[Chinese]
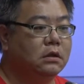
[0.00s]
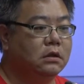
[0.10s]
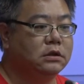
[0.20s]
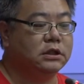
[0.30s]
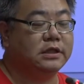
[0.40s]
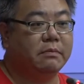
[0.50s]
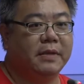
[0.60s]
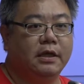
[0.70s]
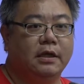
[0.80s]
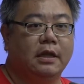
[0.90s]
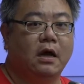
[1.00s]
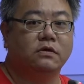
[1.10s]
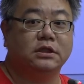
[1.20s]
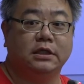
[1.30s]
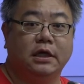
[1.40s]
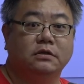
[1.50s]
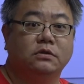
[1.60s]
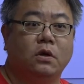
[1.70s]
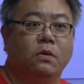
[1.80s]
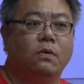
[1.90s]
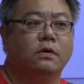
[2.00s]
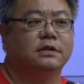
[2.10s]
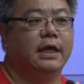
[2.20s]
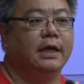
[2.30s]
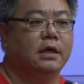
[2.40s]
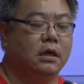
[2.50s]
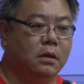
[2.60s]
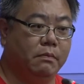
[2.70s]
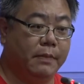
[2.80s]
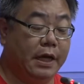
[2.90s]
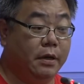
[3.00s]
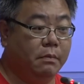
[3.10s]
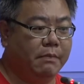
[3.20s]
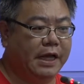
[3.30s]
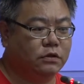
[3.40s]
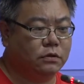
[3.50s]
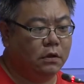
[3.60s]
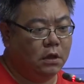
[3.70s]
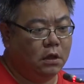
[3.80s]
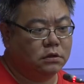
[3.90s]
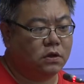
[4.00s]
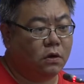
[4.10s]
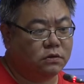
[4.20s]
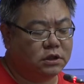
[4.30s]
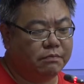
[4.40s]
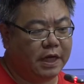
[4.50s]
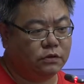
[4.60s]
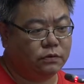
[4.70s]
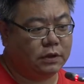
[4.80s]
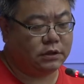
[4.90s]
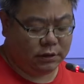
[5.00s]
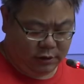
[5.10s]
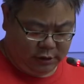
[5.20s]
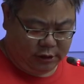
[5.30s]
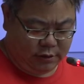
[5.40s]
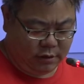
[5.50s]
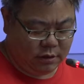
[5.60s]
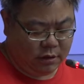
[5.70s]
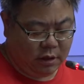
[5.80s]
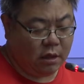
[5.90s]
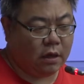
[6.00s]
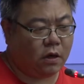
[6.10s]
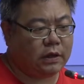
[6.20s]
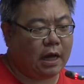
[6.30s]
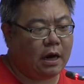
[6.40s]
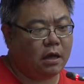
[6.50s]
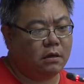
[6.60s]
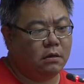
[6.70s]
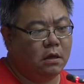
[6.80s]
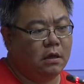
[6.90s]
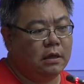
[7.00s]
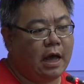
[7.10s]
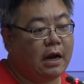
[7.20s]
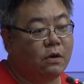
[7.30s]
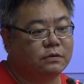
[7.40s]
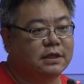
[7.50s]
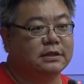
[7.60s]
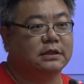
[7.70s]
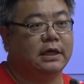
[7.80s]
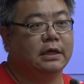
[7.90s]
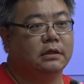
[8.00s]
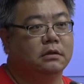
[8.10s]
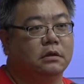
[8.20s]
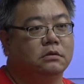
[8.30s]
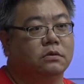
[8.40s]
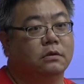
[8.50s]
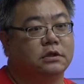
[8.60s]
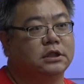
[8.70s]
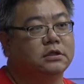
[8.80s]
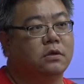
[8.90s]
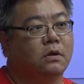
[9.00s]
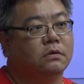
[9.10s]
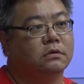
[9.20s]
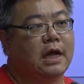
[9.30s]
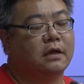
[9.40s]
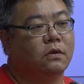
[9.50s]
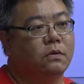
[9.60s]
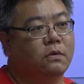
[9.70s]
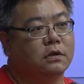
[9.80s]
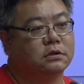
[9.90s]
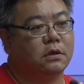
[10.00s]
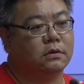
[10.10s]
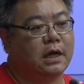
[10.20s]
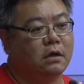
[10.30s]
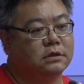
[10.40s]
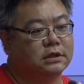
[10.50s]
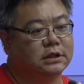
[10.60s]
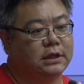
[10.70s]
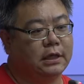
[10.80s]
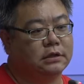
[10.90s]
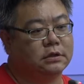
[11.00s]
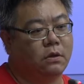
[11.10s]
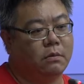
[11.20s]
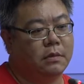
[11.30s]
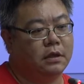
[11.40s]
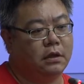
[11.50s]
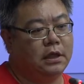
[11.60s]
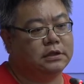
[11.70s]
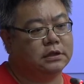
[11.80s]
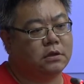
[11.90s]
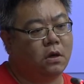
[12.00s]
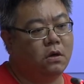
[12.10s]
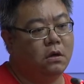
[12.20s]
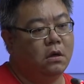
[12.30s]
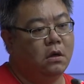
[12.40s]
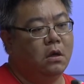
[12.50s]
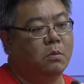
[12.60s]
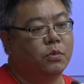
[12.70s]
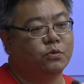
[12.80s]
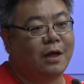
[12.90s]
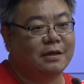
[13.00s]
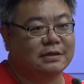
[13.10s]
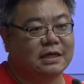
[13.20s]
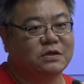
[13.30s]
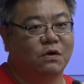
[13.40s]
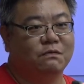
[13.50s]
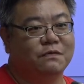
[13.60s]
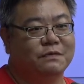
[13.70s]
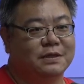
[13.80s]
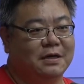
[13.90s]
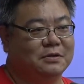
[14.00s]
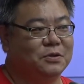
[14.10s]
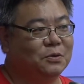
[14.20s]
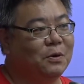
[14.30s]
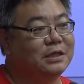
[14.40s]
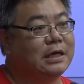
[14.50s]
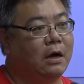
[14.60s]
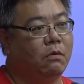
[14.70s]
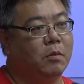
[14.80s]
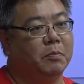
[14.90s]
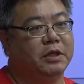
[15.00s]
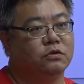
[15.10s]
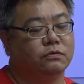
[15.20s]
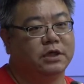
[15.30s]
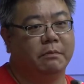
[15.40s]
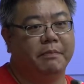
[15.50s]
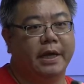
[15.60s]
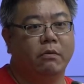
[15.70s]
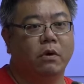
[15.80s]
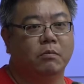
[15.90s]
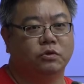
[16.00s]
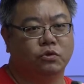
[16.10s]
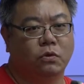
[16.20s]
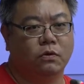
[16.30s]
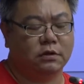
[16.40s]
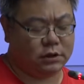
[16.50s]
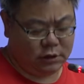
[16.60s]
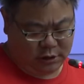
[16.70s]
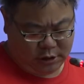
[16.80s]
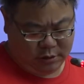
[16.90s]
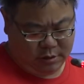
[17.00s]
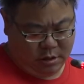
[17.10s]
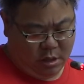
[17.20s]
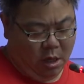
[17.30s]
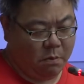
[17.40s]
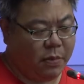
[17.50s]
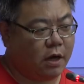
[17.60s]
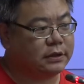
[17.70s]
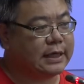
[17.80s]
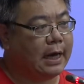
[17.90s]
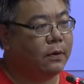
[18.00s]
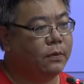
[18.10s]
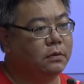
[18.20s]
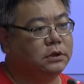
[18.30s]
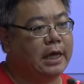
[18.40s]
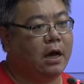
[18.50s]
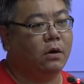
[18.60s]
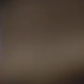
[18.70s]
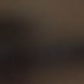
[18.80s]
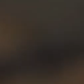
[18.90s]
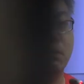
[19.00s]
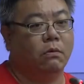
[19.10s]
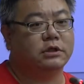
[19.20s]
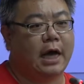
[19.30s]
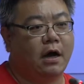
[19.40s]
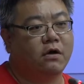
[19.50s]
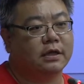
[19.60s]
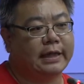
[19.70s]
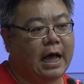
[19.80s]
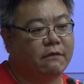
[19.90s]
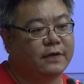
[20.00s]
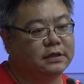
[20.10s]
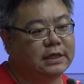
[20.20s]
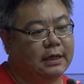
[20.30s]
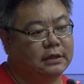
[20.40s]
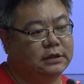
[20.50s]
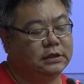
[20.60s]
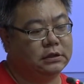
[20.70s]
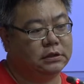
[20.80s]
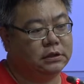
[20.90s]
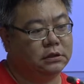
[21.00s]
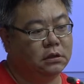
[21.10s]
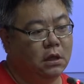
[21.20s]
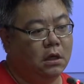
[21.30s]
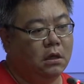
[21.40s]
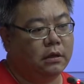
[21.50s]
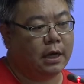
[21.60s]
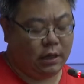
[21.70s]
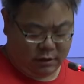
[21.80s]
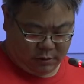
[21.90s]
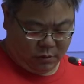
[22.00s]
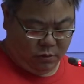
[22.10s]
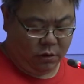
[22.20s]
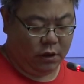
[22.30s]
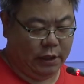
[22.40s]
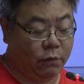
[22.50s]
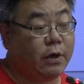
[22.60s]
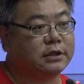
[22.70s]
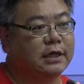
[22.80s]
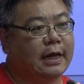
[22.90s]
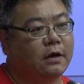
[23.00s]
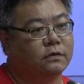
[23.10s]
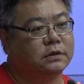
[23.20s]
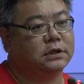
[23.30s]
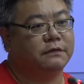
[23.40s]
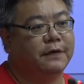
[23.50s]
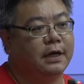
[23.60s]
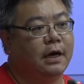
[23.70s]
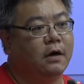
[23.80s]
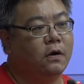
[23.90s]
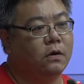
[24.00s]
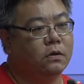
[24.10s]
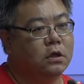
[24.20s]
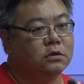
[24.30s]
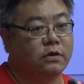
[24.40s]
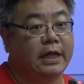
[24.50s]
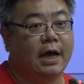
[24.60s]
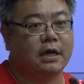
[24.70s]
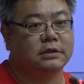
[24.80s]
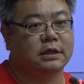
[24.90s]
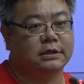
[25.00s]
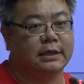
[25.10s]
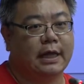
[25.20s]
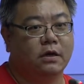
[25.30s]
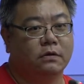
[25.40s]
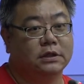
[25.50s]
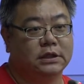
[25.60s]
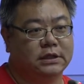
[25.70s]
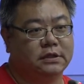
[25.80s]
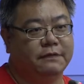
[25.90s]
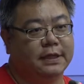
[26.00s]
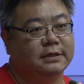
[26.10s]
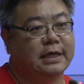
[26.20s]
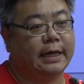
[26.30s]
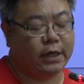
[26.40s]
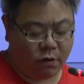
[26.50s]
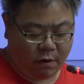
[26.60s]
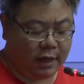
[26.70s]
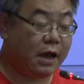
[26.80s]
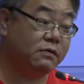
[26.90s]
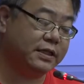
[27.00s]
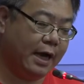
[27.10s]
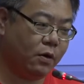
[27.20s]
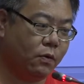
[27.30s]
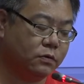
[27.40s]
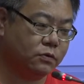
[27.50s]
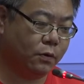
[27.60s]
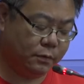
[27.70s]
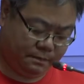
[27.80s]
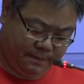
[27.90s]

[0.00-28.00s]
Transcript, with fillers: 行政命令，然后七天就通过这一个美美瘦肉精美猪的事情。然后他让，他让我这几天，我其实从他通过的时候到这几天的时候，我们一直都不断的在重复着去回想我们民主前辈为我们做过的事情，包含像像我我想要跟大家分享的其实是那个因为郑南龙自焚，然后所以他跟着郑南龙一起自焚的战役话，他有讲过说，